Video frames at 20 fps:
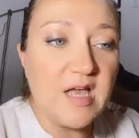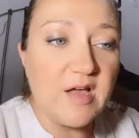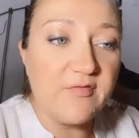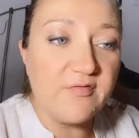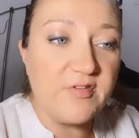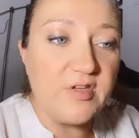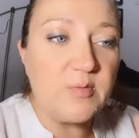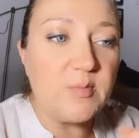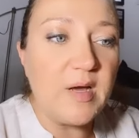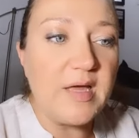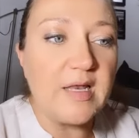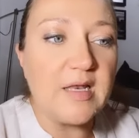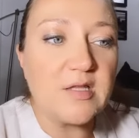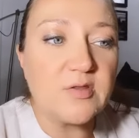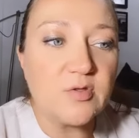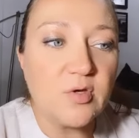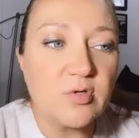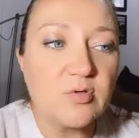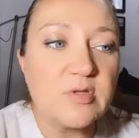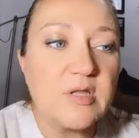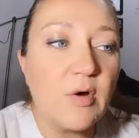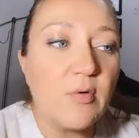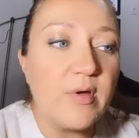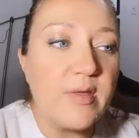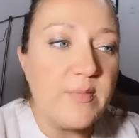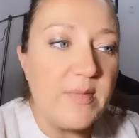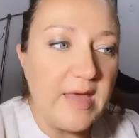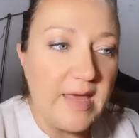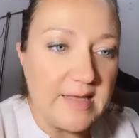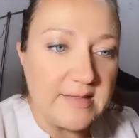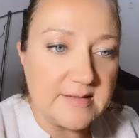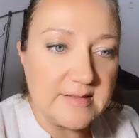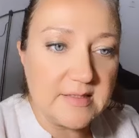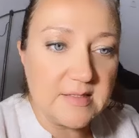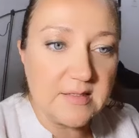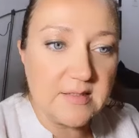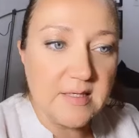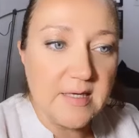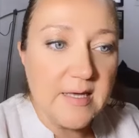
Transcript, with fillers: afirma relatório da OMS.